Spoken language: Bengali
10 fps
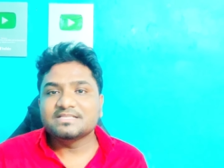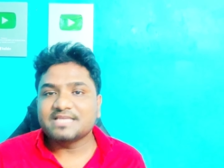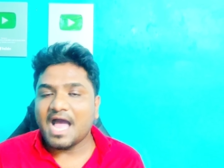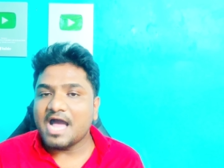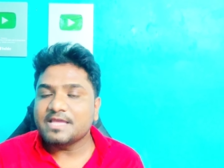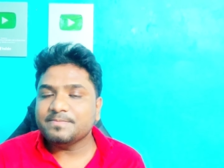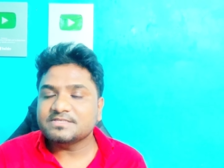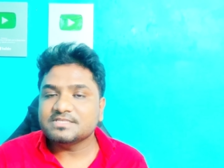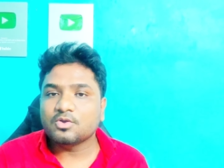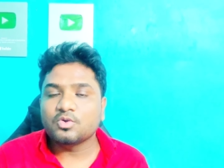যে
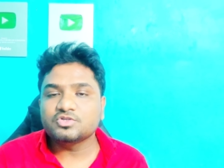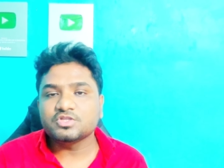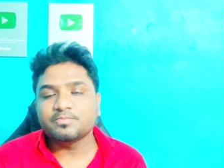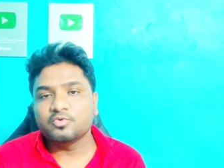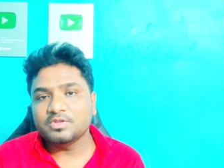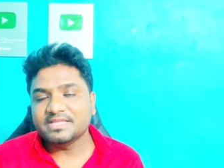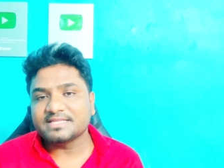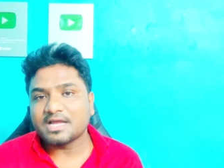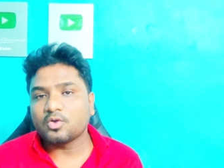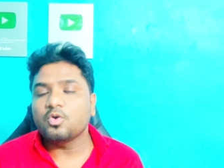আইএফএসসি কোড যদি ভুল
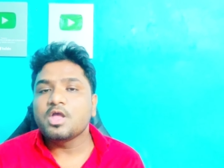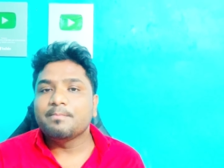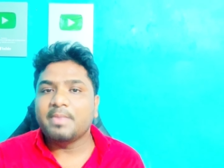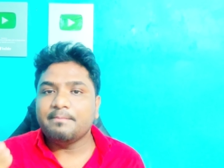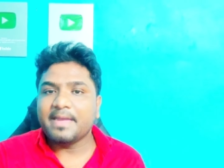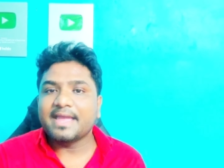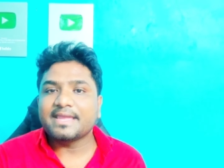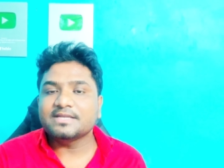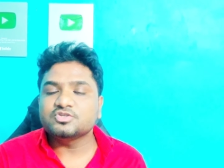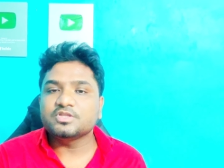দিয়ে থাকো বা
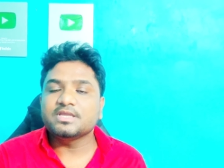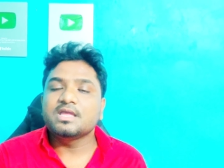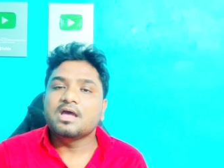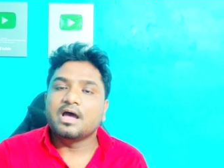ব্যাংকের যদি